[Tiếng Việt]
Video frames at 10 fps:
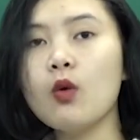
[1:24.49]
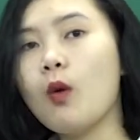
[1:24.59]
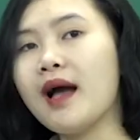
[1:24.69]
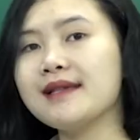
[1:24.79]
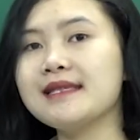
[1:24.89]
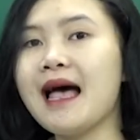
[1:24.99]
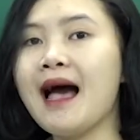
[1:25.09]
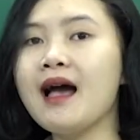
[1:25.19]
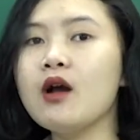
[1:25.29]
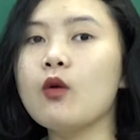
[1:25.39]
Ngoài
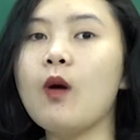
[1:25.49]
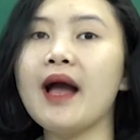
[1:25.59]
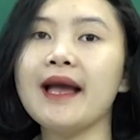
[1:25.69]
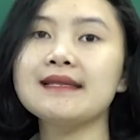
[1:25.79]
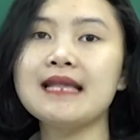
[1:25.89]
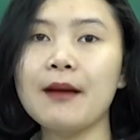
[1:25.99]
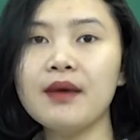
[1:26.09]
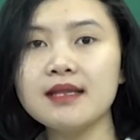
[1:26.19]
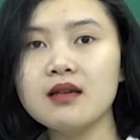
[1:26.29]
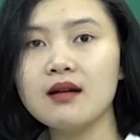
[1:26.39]
ra, ngoài ánh sáng
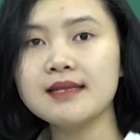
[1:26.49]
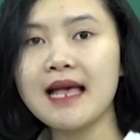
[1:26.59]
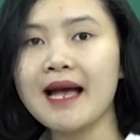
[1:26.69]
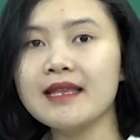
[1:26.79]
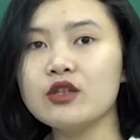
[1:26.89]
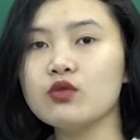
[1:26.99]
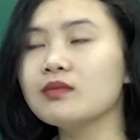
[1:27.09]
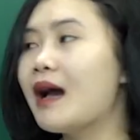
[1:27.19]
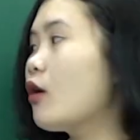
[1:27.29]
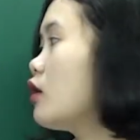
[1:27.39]
mặt trời ra thì chúng
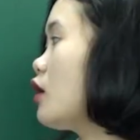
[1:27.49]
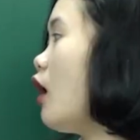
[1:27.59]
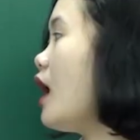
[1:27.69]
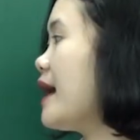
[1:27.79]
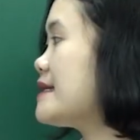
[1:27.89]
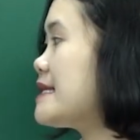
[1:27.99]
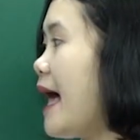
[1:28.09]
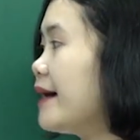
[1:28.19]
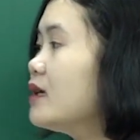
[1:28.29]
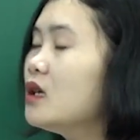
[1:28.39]
ta còn có ánh
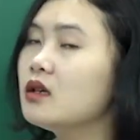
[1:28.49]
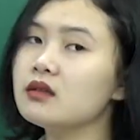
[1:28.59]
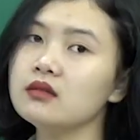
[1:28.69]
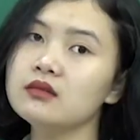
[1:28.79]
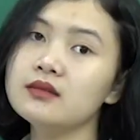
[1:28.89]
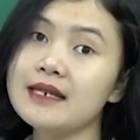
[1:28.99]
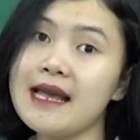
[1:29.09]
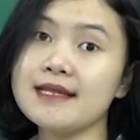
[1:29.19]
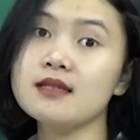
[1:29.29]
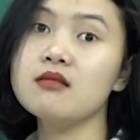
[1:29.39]
sáng từ
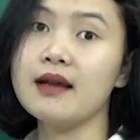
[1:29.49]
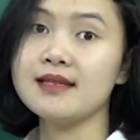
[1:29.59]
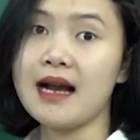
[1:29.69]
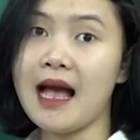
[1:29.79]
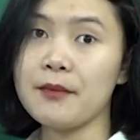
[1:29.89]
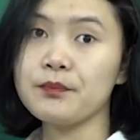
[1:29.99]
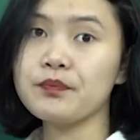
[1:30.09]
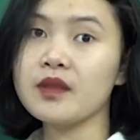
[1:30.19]
đèn sưởi chẳng hạn.